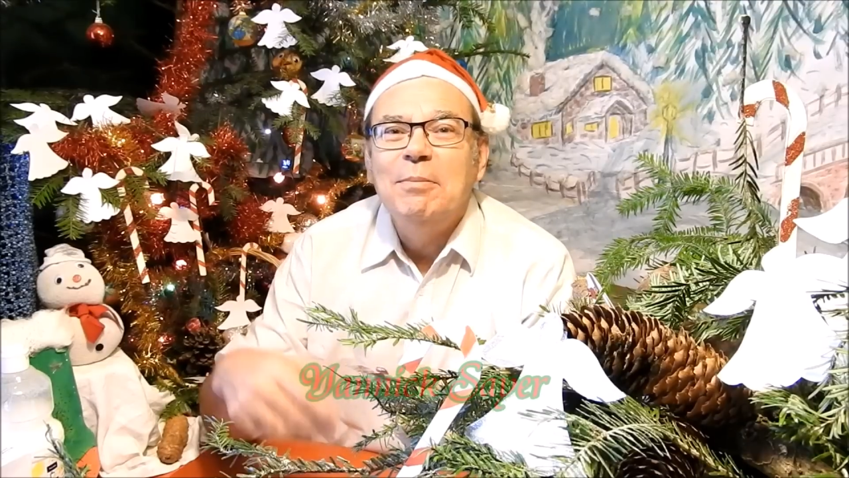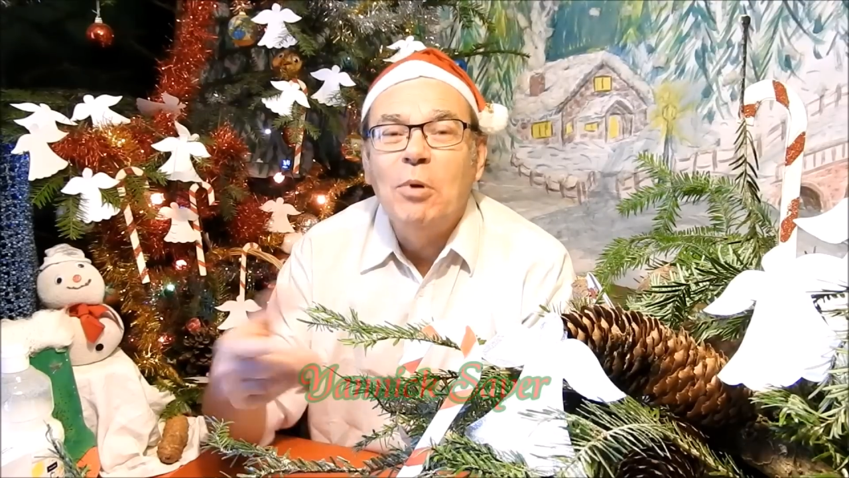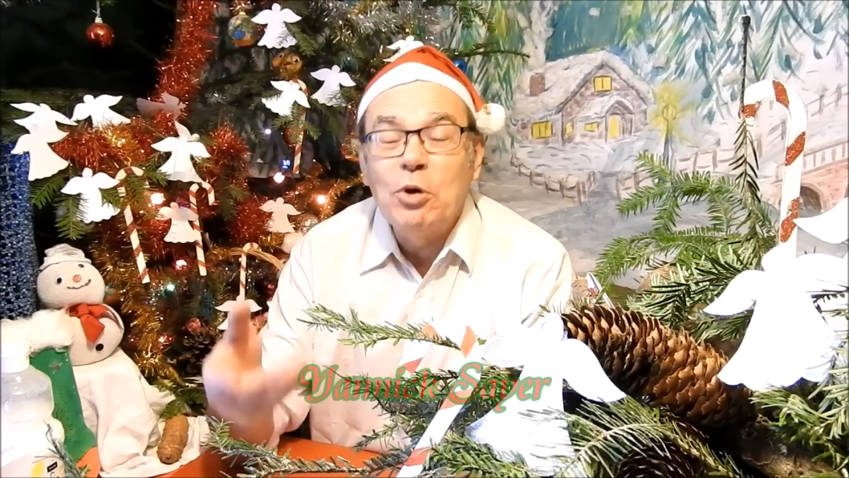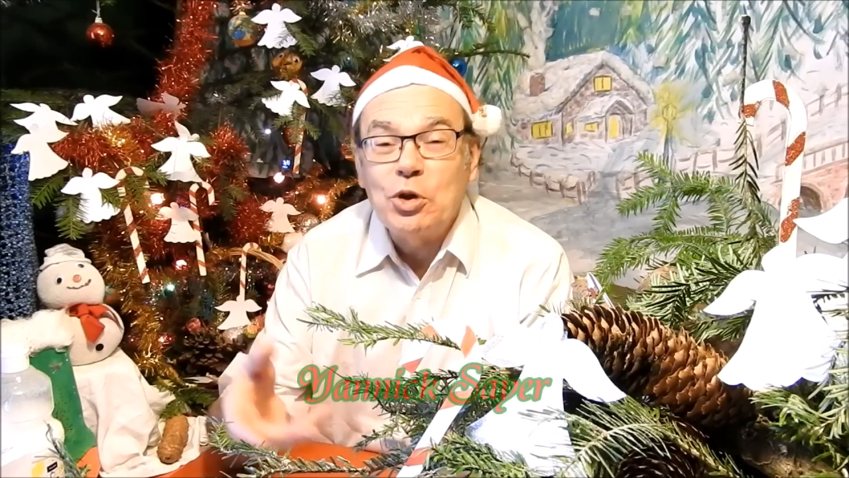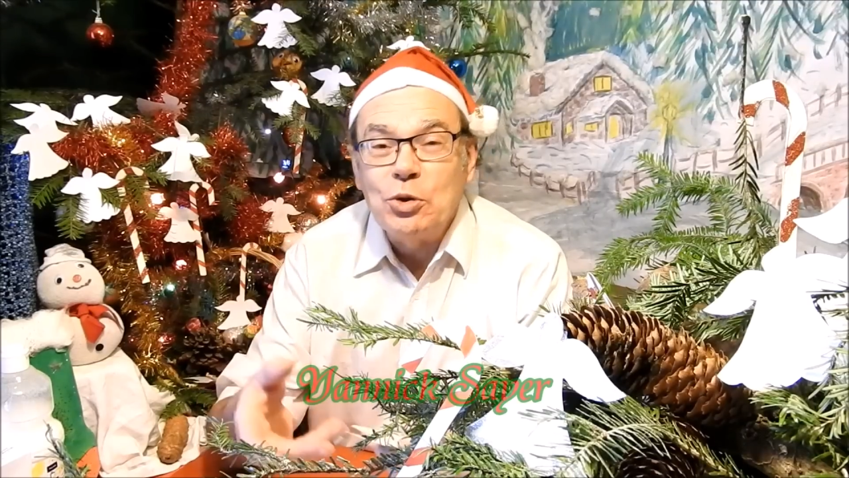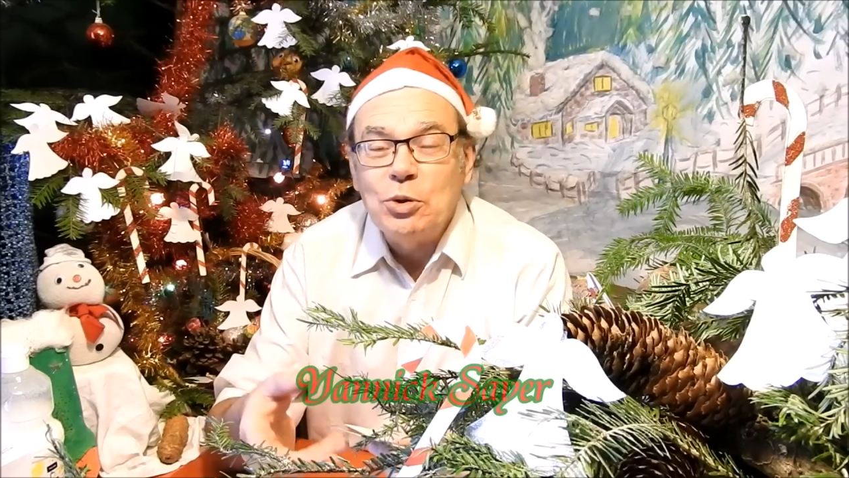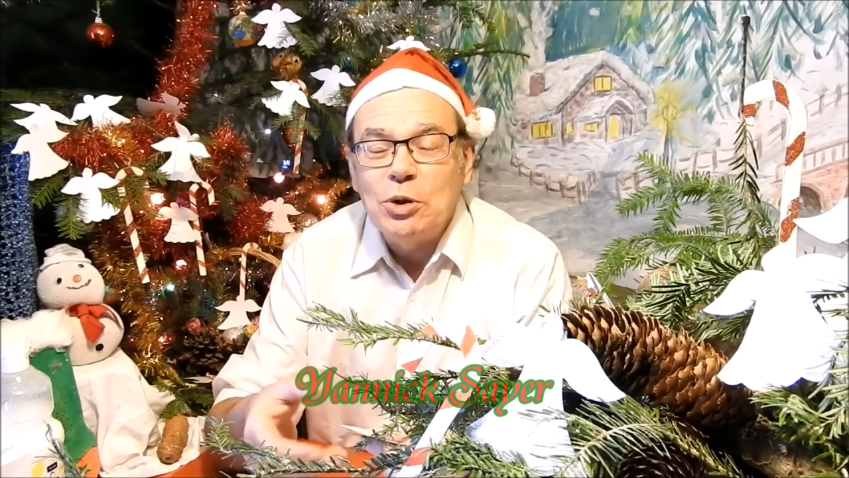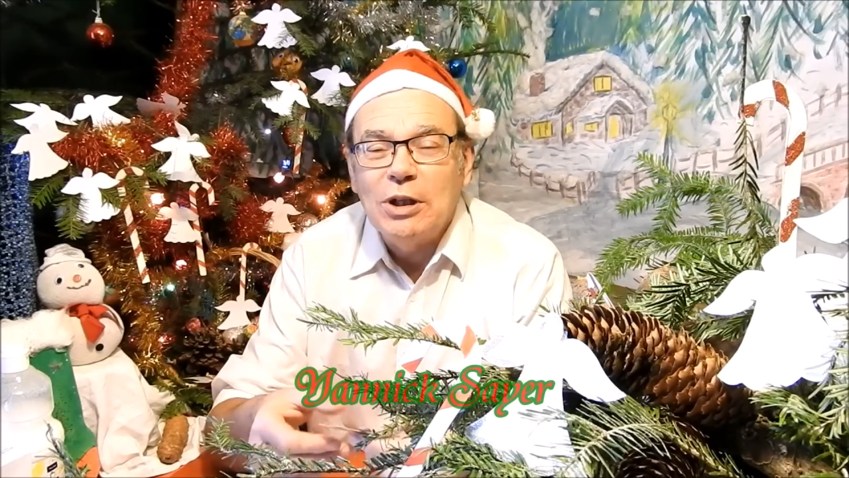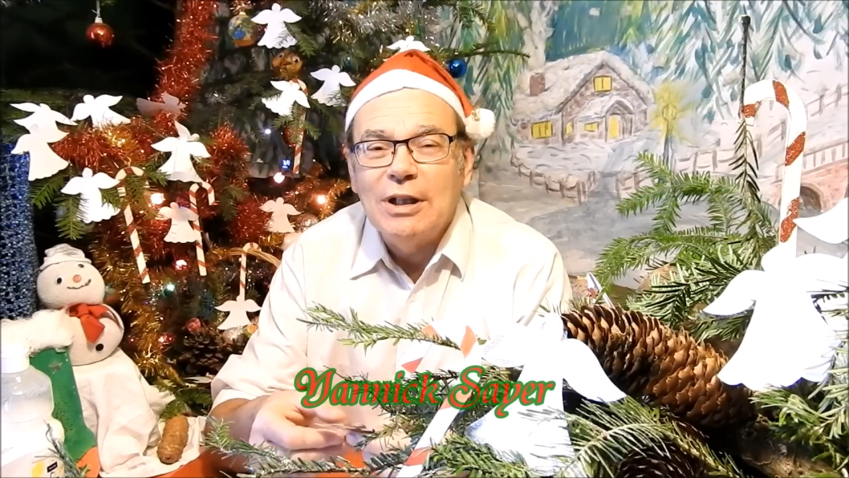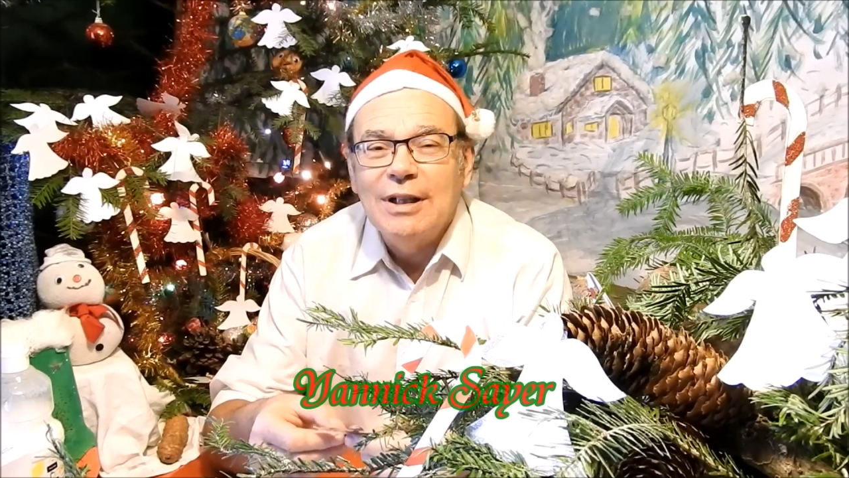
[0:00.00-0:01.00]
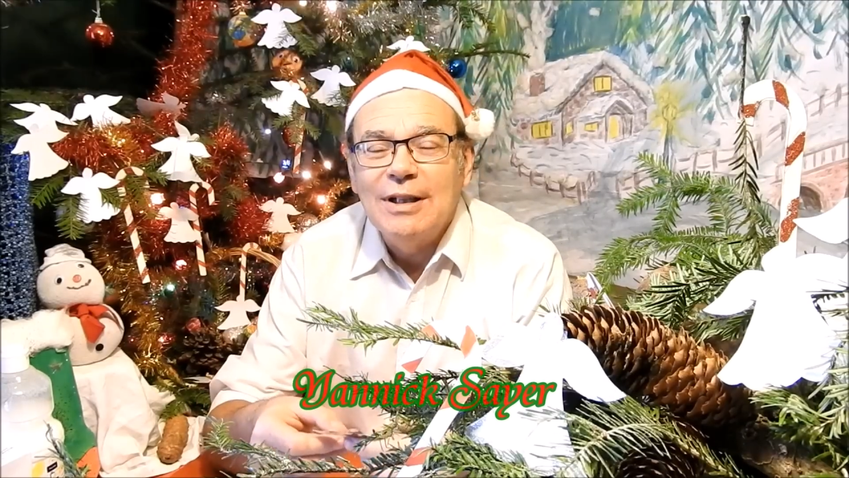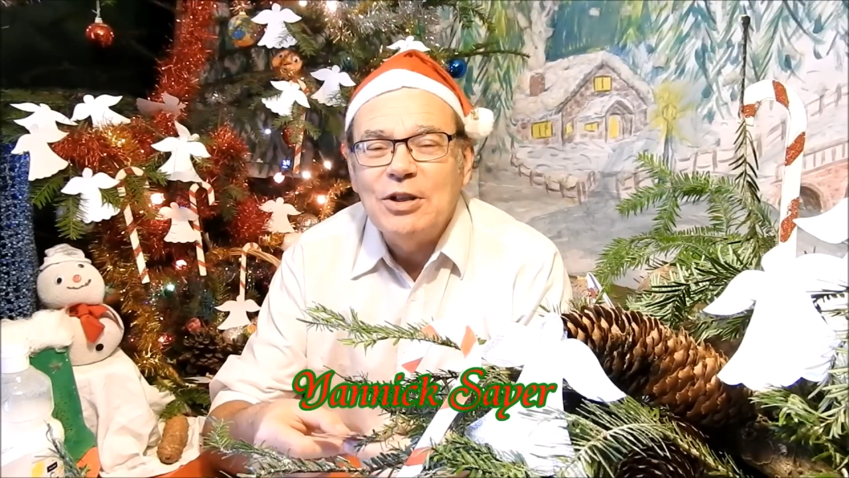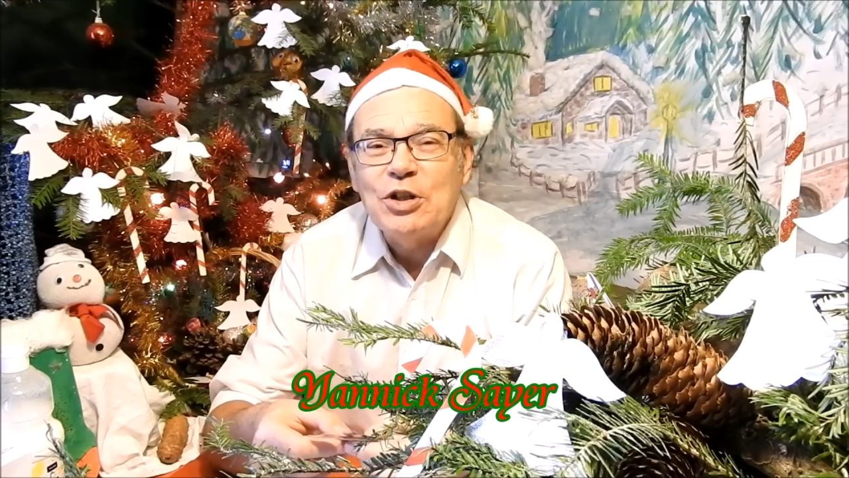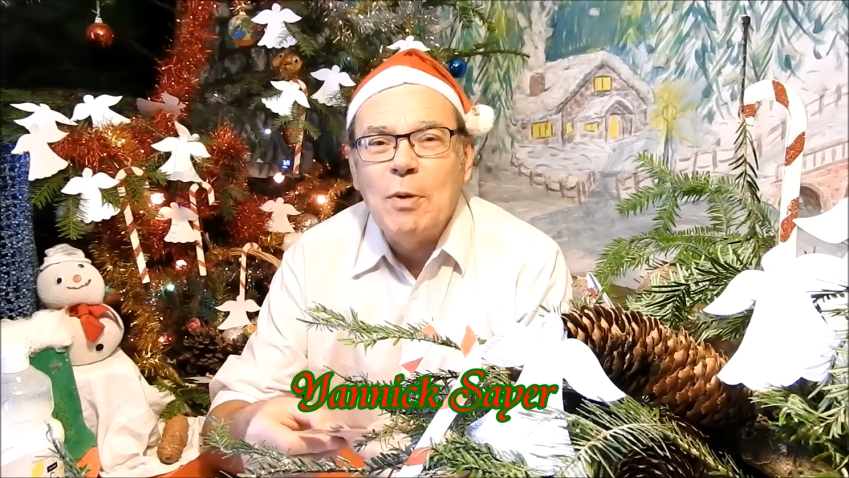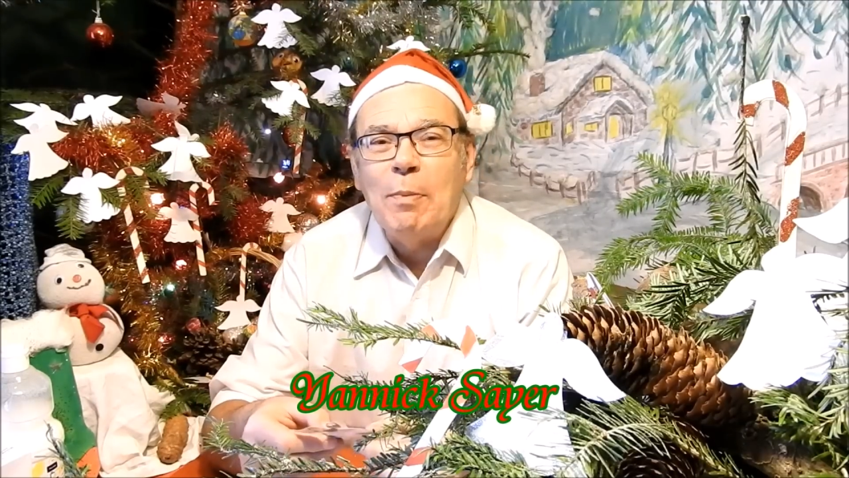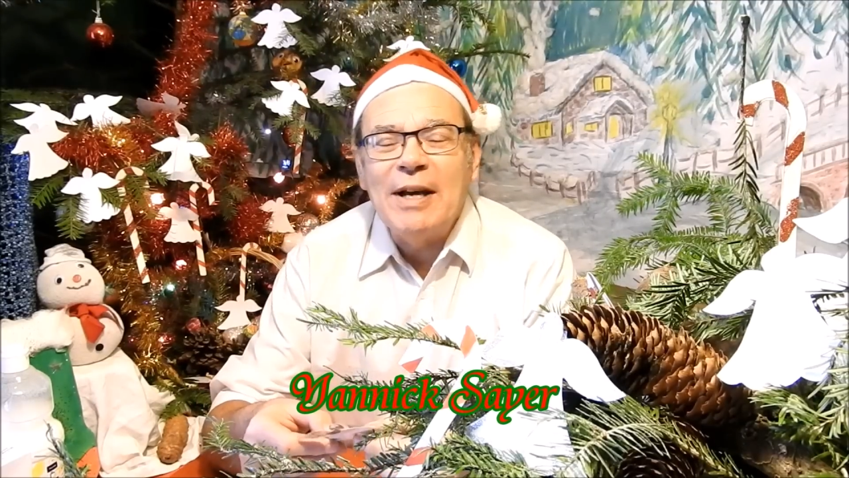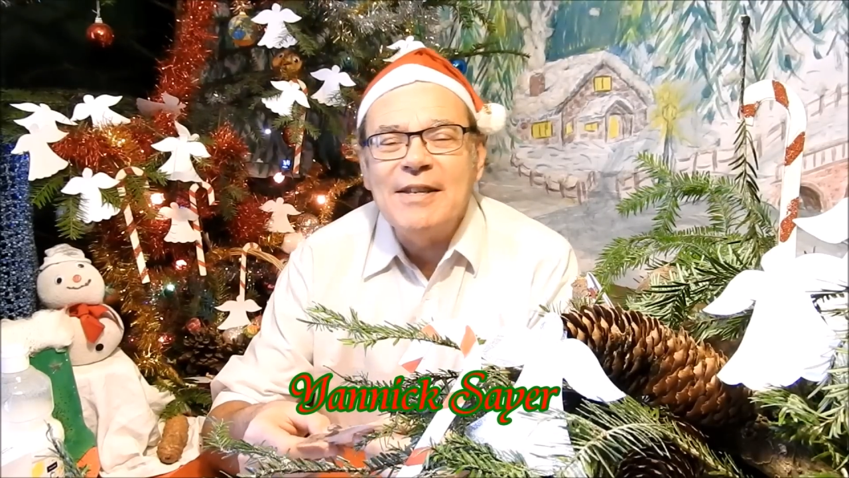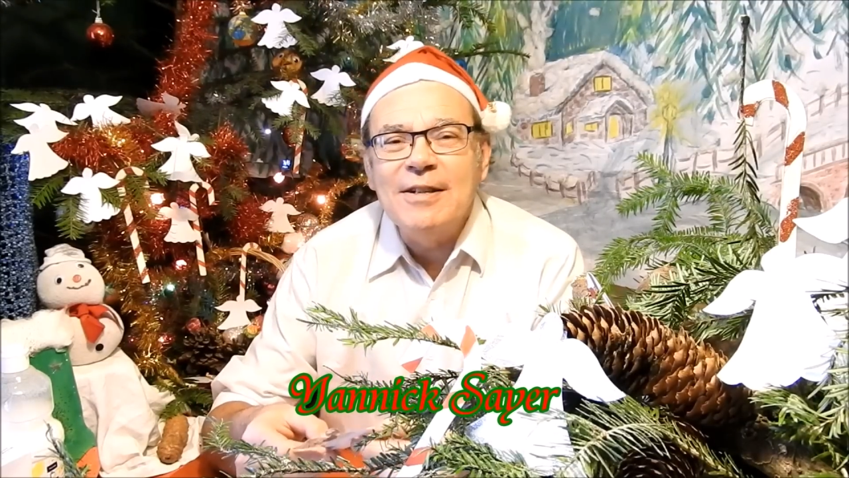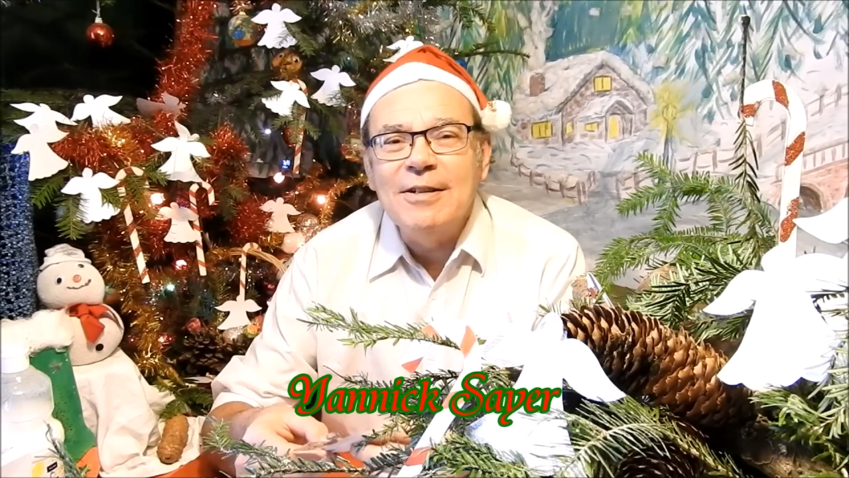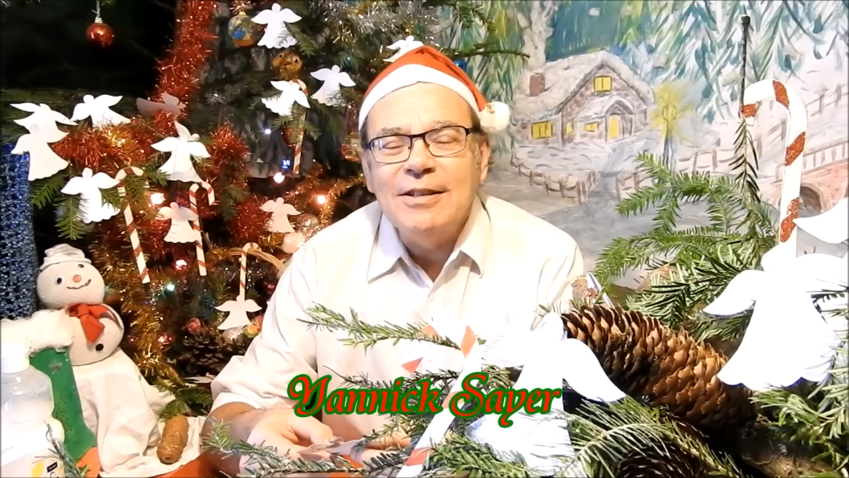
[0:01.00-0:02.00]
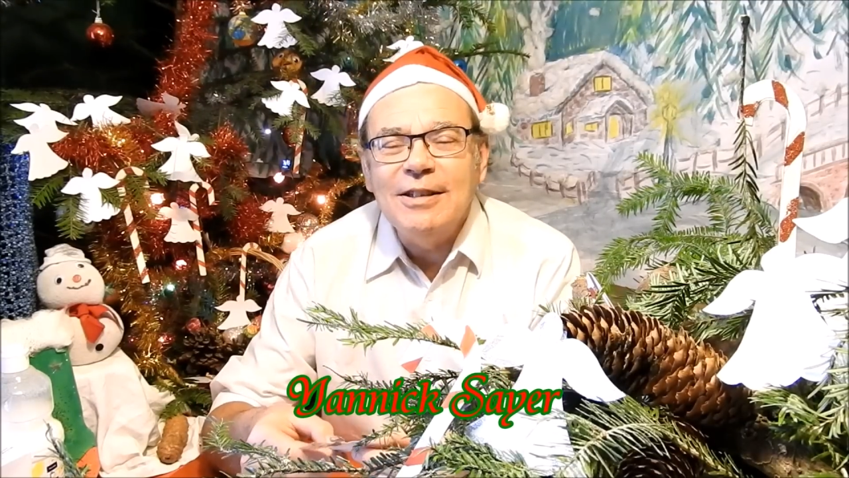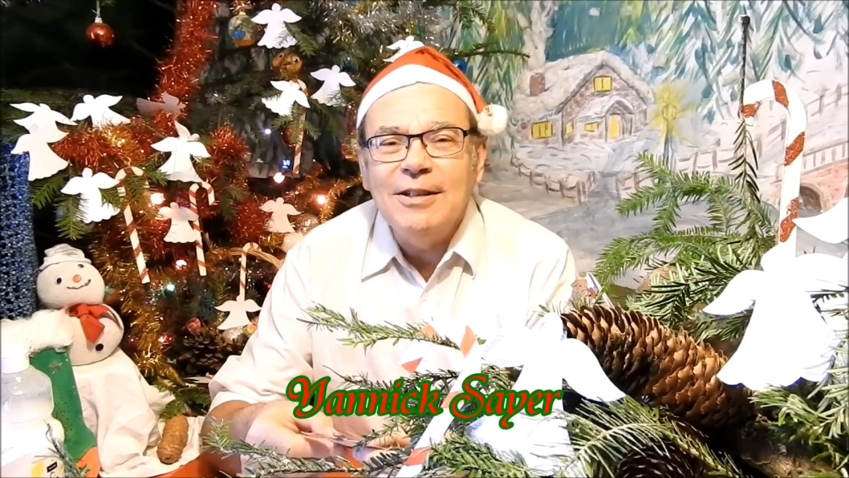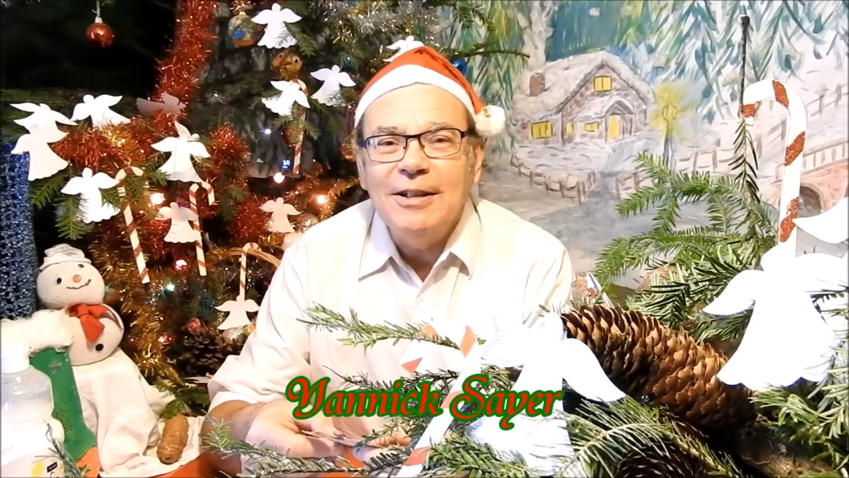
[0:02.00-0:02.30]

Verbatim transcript: Bonjour, je me présente